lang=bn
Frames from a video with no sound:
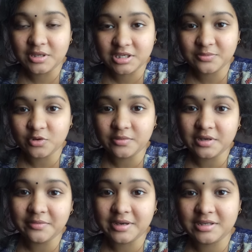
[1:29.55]
বেশি
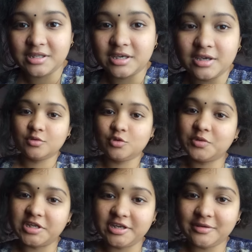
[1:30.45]
পরিমাণে বেড থাকে
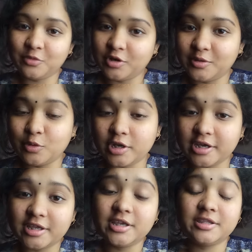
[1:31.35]
তোমাদের এটা বলে বলে
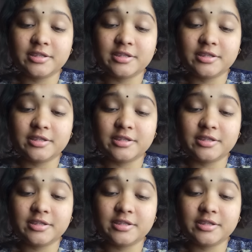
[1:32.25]
রাখি